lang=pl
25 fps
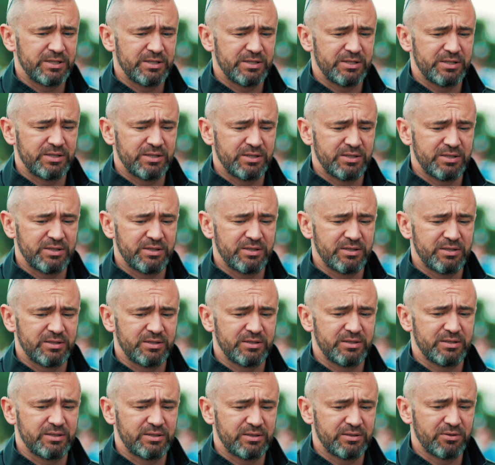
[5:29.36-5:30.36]

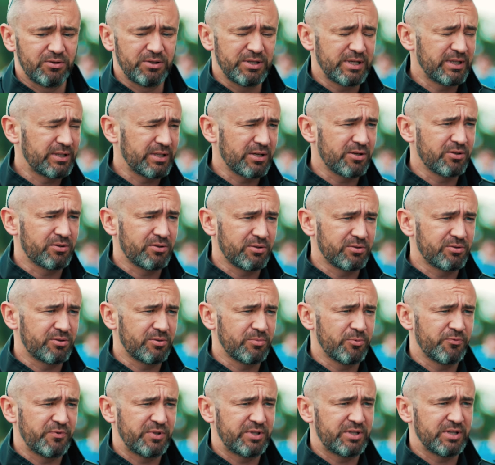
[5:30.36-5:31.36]
I, no i dlatego to,
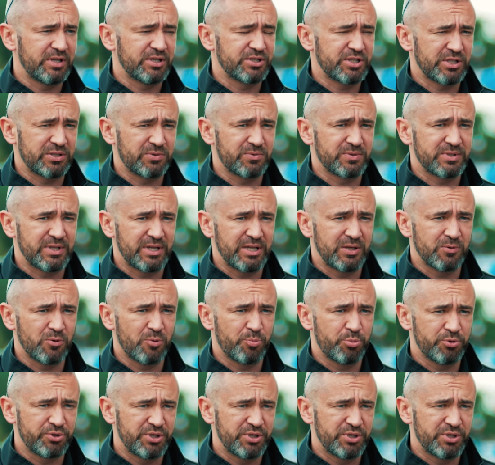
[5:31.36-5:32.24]
to mówię, tyle czasu zajęło.